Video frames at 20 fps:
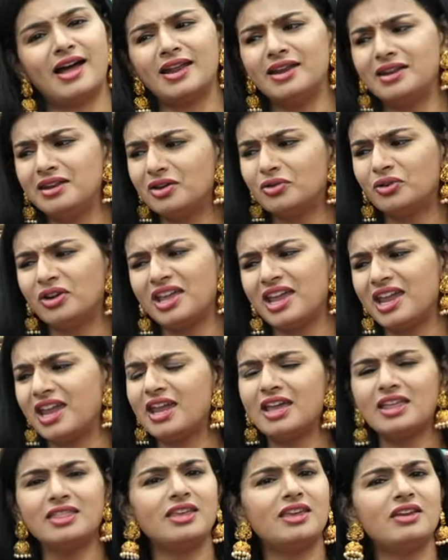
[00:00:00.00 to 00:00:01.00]
అన్నీ కూడా
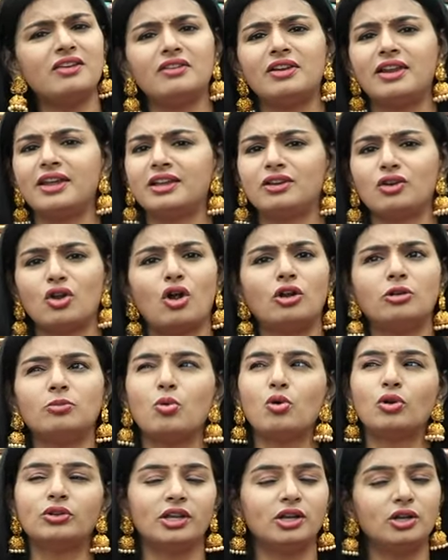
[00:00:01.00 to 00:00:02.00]
ఏది లైక్ నాట్
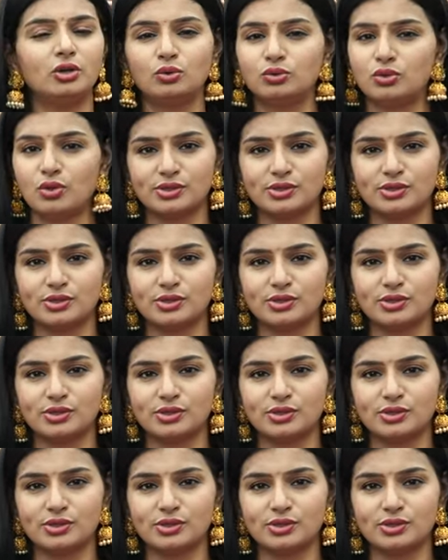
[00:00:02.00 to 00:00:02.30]
మోర్ దెన్ టూ